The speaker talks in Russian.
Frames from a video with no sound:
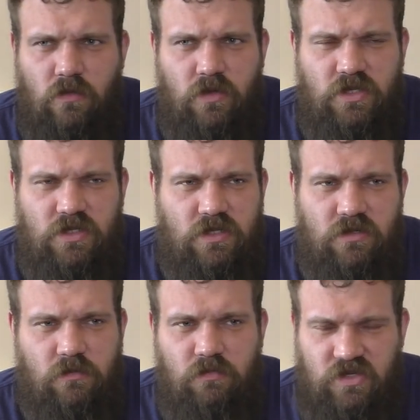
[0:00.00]
очень
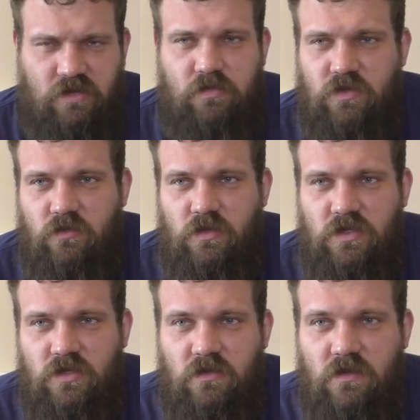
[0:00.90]
тяжело, вообще безумно
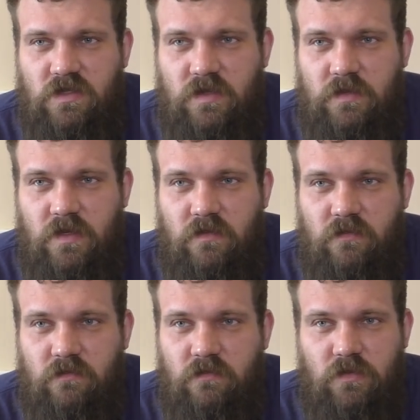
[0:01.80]
тяжело на самом деле.
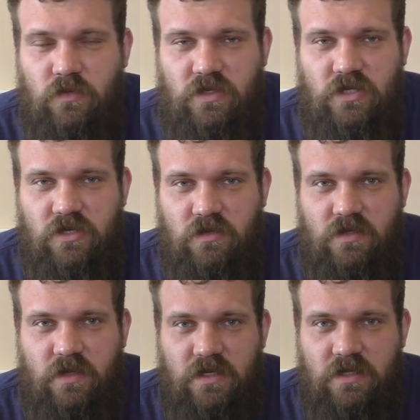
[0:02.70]
Руки
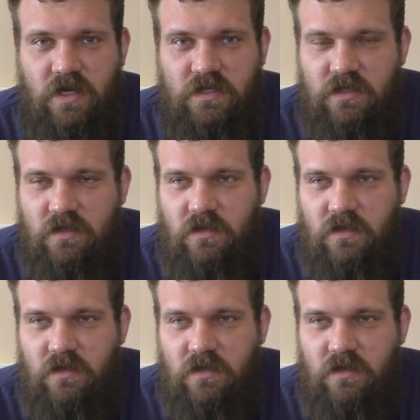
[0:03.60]
чешутся каждый раз.